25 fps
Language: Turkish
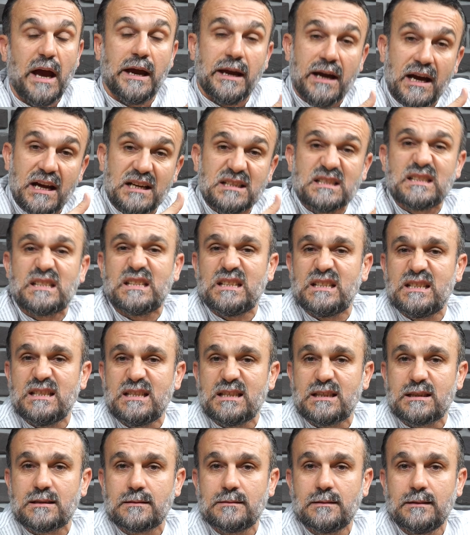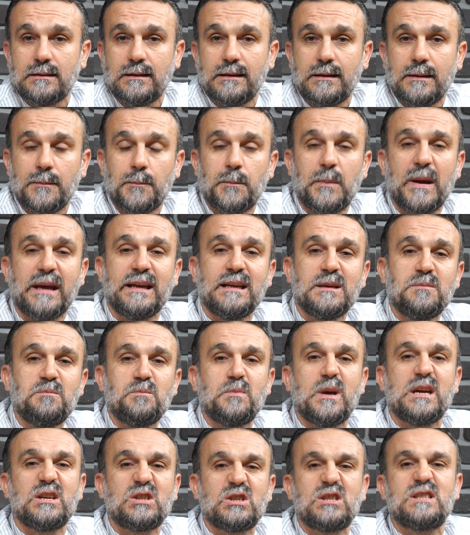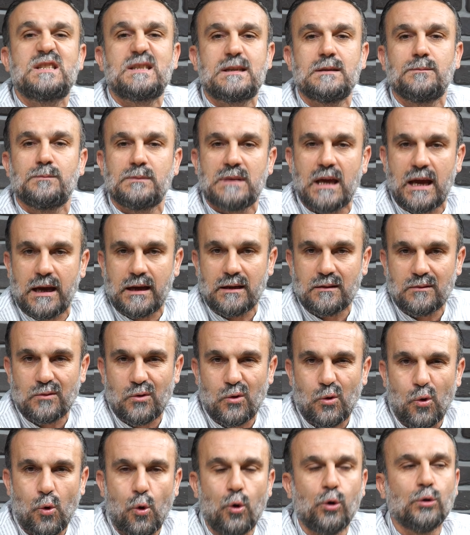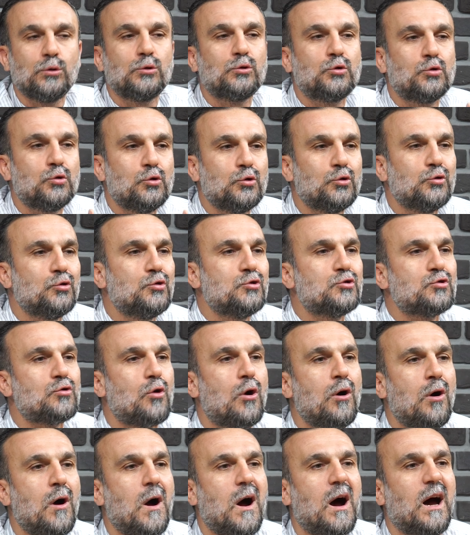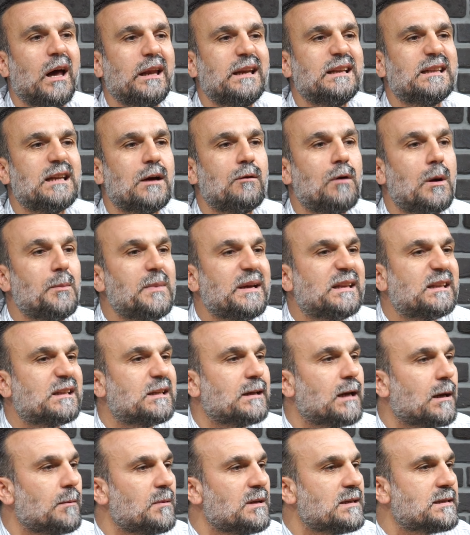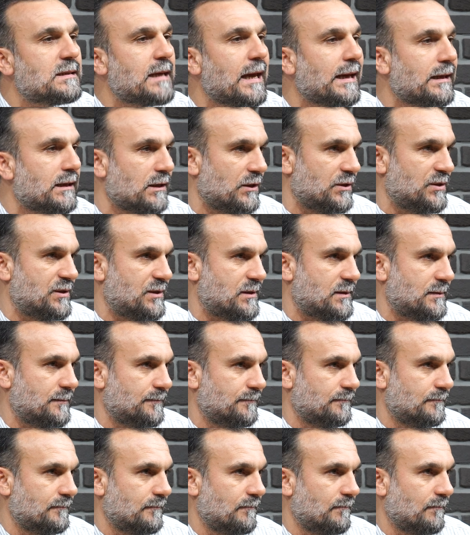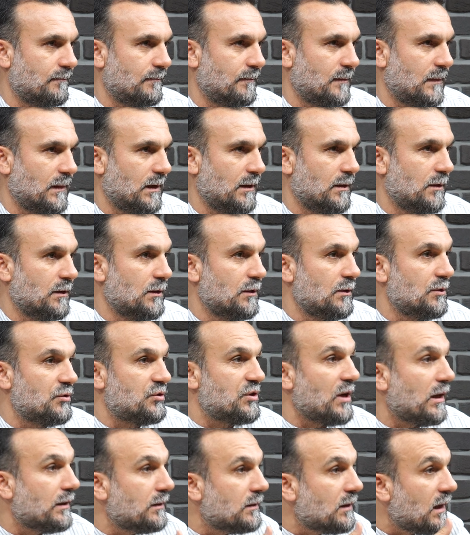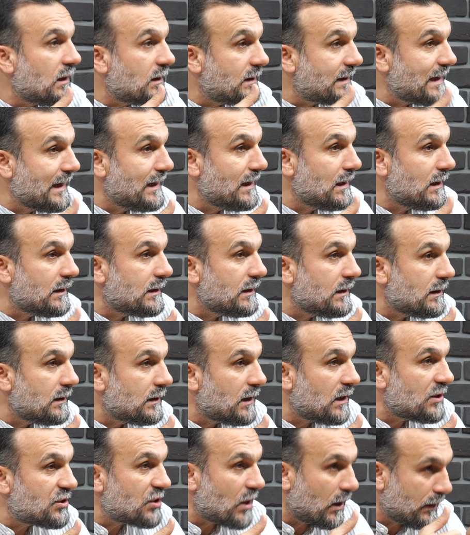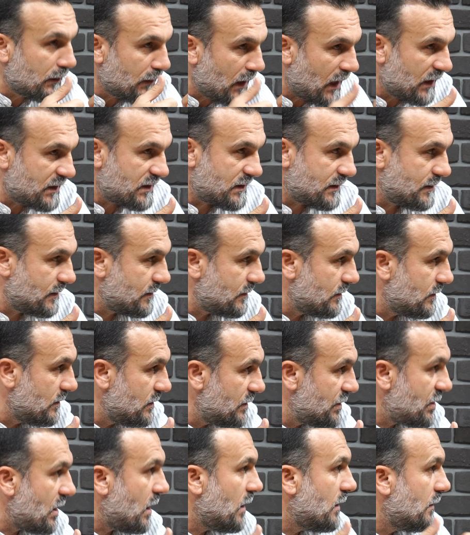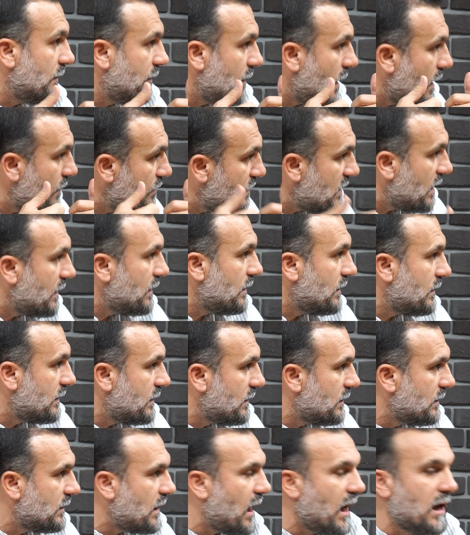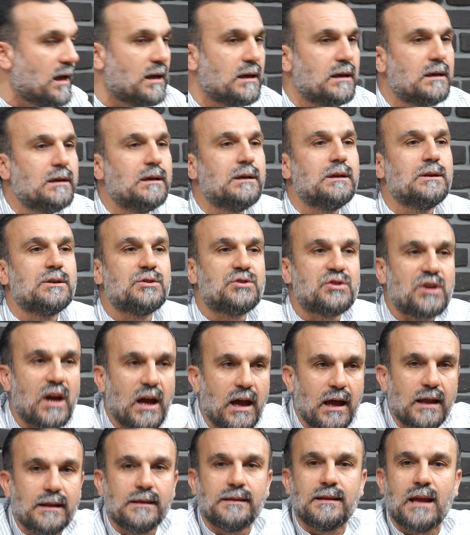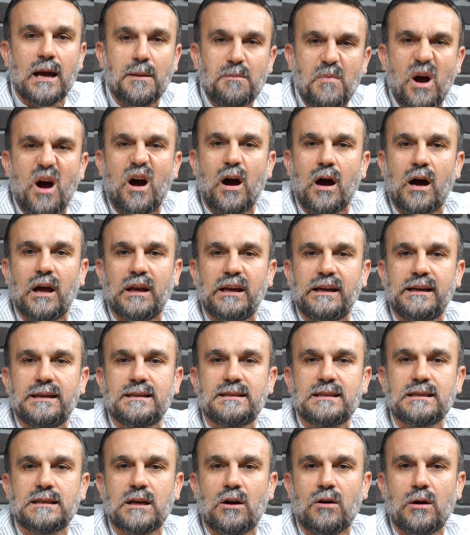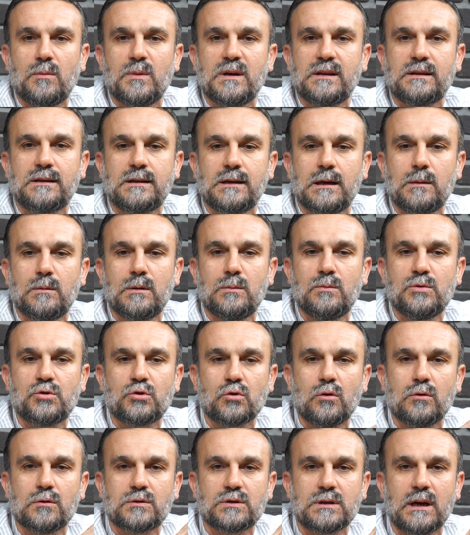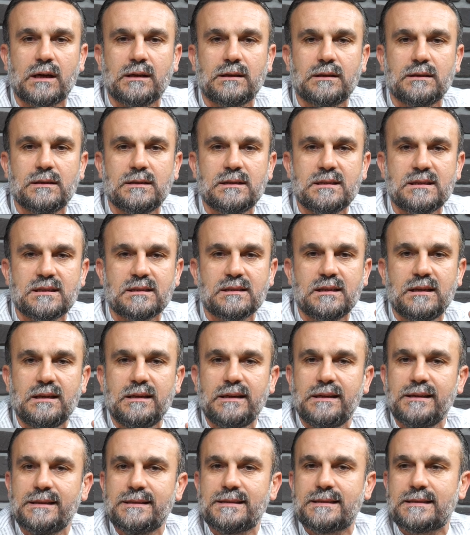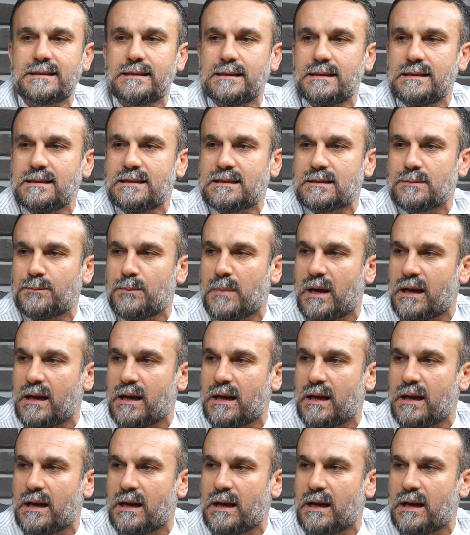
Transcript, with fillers: eğer siz benim meclisimde olduğunuz o hali devam ettirebilseydiniz. Cennet denildiğinde cennet, cehennem denildiğinde cehennem halinizi devam ettirebilmiş olsaydınız siz